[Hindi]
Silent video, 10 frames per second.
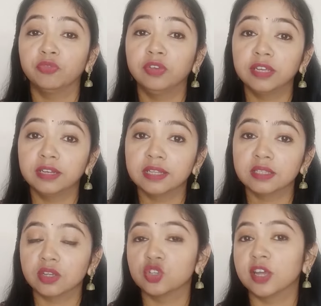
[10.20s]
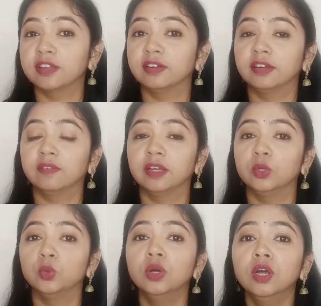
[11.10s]
वीकनेस शेयर करने वाली
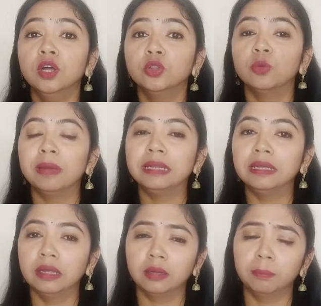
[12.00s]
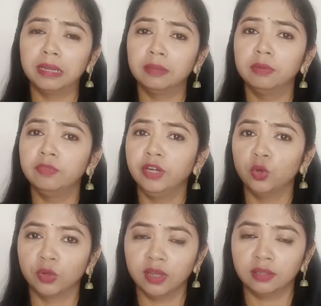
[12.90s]
हूँ तो मैंने एक पहले भी
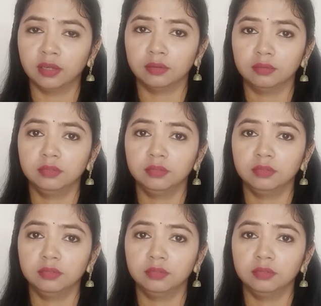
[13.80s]
वीडियो किया था